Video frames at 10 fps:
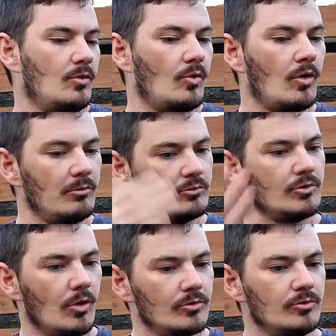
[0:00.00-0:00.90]
como um
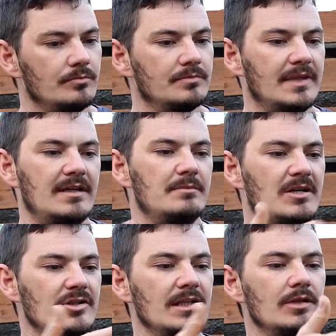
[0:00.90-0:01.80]
todo, né?
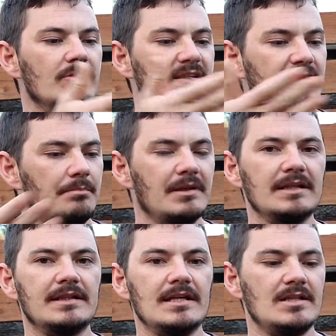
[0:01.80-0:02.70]
Imaginando que essa
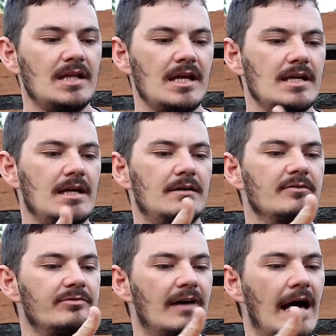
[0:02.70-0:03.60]
planta aí tenha
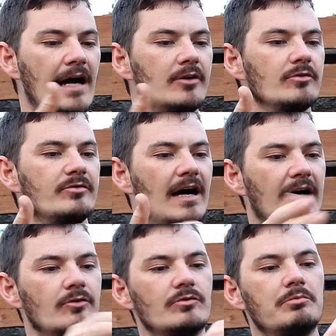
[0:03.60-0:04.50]
vários,
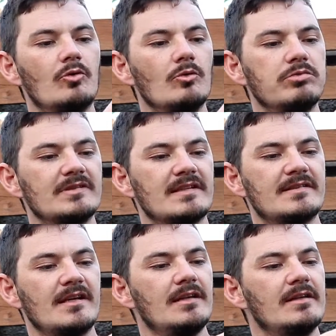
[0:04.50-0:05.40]
vários bulbos
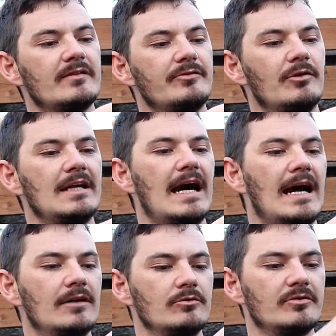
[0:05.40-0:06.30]
assim
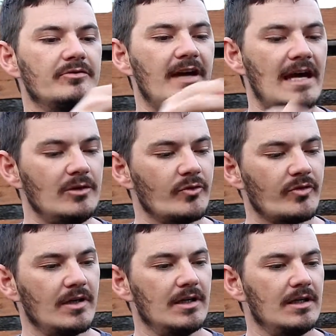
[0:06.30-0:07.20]
desfoliados,
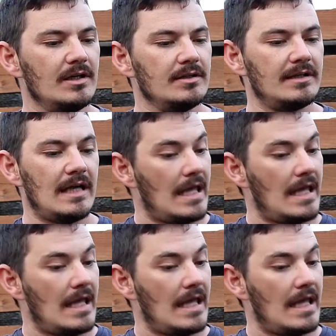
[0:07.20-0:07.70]
velhos, né?